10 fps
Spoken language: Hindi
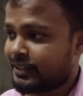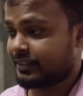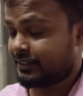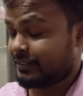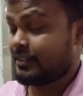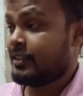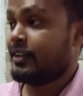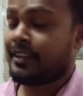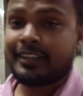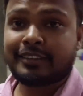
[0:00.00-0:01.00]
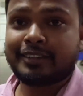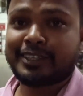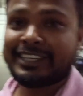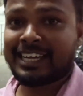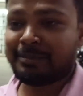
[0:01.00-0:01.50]
पे
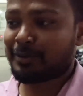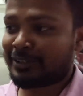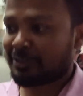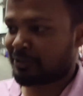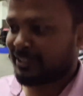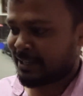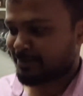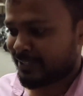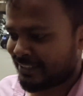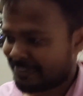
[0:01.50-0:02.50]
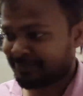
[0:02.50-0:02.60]
क्योंकि यहाँ पे उतना कुछ नहीं मिला